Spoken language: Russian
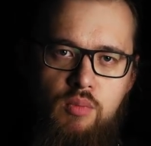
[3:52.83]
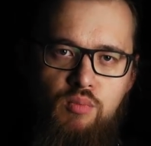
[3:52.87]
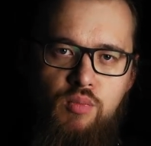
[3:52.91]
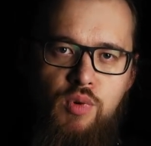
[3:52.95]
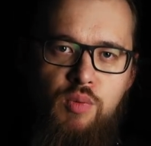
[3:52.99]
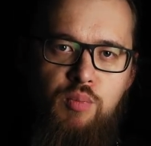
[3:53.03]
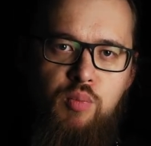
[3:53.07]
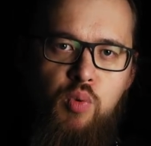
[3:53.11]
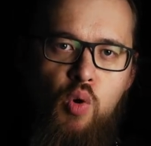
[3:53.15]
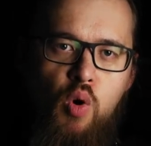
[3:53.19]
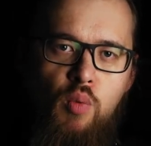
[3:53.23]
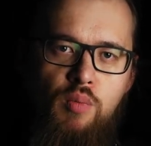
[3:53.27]

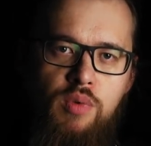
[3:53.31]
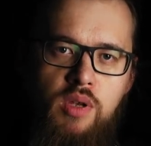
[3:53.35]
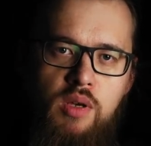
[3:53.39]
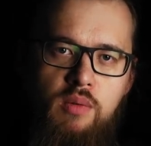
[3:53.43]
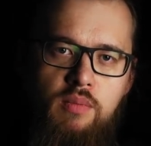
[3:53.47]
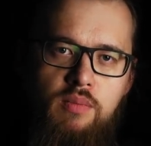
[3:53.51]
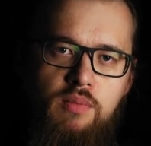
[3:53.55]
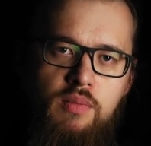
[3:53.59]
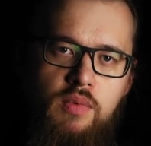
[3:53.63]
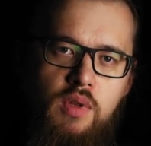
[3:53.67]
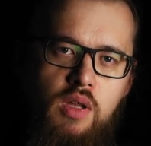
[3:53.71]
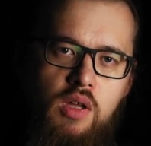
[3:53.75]
Мы
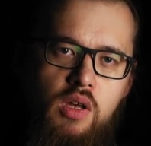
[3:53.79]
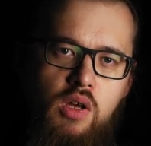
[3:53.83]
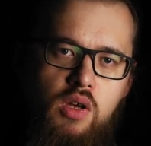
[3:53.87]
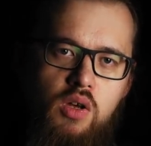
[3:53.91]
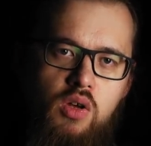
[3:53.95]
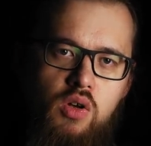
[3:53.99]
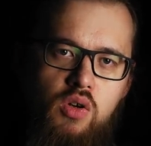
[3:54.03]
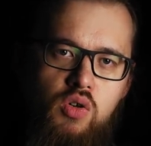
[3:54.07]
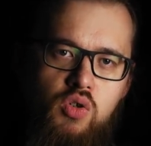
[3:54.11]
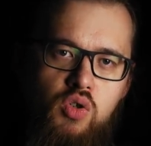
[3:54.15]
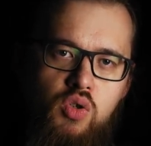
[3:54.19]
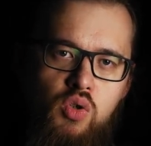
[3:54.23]
помним,
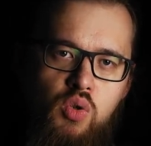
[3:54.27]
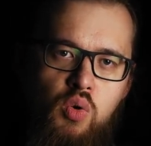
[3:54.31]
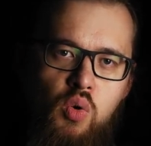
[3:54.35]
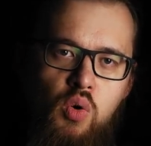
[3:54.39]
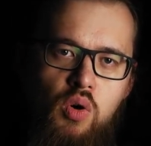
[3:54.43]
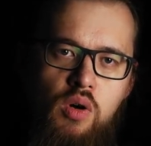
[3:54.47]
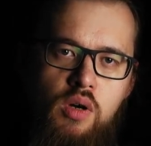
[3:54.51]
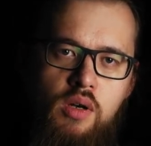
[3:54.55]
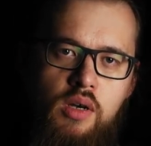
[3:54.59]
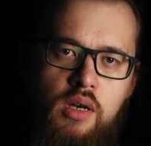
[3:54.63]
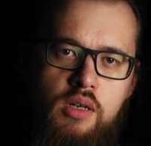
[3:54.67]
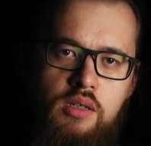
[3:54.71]

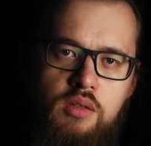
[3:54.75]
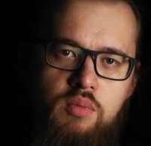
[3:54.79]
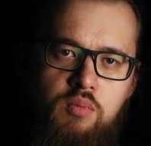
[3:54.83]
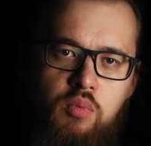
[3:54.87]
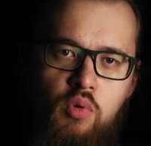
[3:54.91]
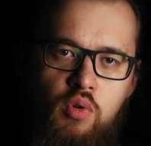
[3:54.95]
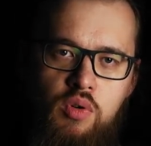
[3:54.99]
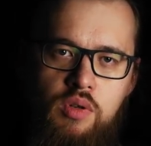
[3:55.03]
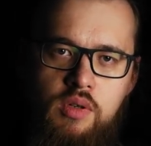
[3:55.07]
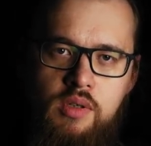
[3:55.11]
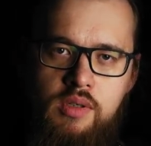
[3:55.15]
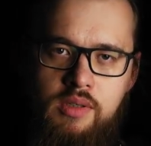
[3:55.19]
что
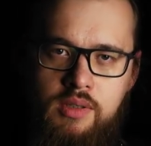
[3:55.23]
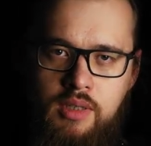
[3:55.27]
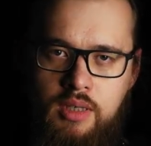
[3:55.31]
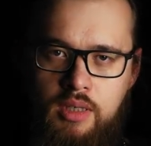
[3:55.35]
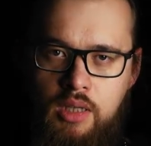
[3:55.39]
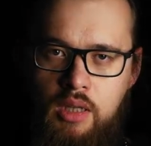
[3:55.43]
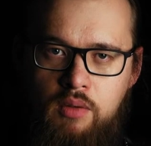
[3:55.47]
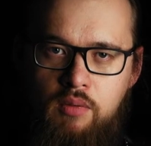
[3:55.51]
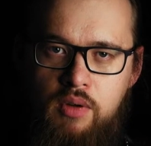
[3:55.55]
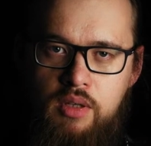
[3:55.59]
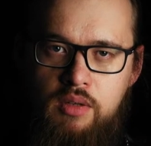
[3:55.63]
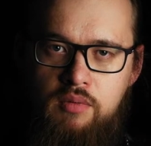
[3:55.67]
Господь
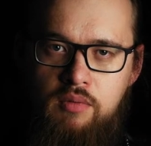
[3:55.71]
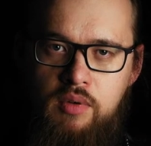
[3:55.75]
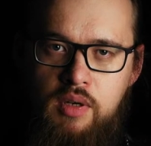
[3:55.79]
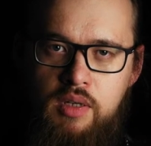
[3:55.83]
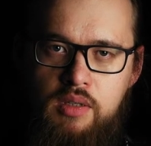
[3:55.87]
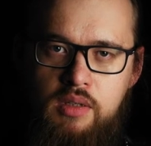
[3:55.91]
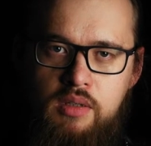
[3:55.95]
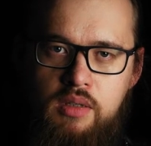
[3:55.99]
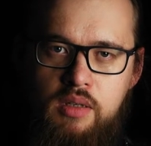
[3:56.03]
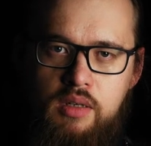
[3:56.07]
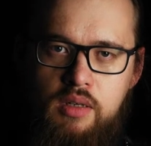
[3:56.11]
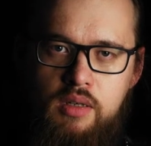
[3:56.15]
сказал в
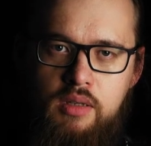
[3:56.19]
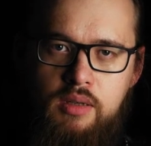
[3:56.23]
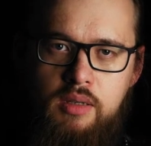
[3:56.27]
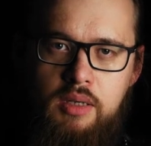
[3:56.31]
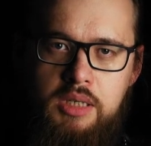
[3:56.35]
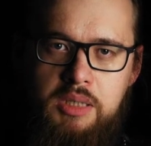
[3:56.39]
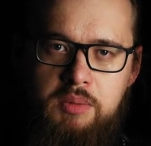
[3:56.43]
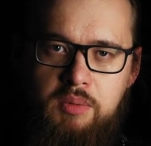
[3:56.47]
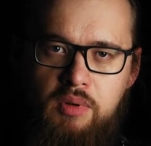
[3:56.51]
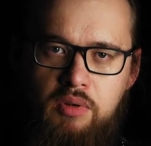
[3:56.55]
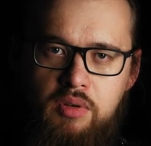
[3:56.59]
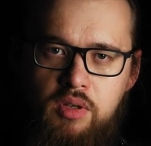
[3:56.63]
ответ
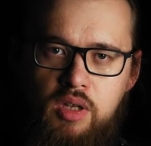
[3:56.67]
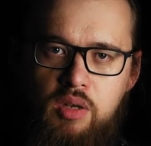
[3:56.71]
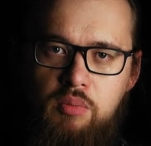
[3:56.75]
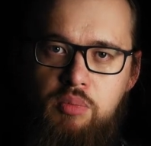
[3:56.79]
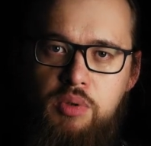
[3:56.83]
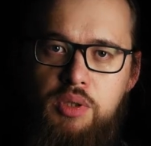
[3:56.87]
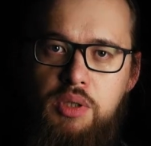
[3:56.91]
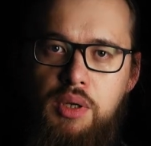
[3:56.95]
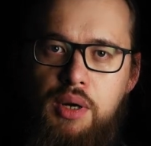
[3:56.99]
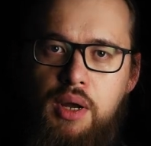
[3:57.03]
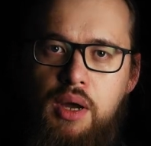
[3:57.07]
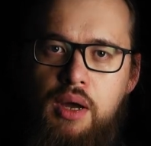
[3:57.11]
на исповедание
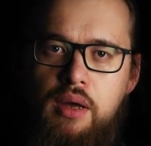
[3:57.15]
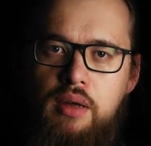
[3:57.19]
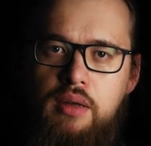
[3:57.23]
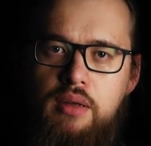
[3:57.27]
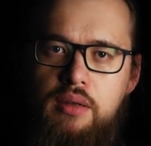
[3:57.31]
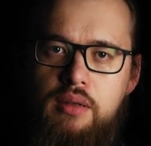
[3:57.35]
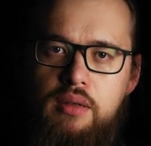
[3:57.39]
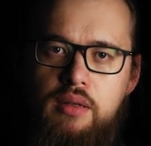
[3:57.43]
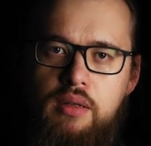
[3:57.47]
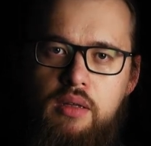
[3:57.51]
Петра?